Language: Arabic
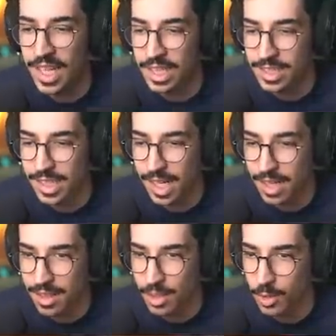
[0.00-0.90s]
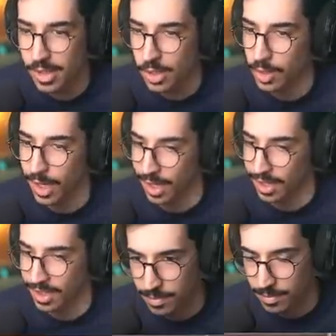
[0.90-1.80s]
هل السيارة دي كويسة ولا لا
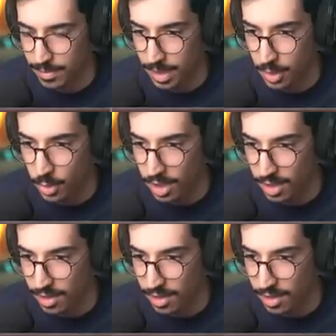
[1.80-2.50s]
ايوه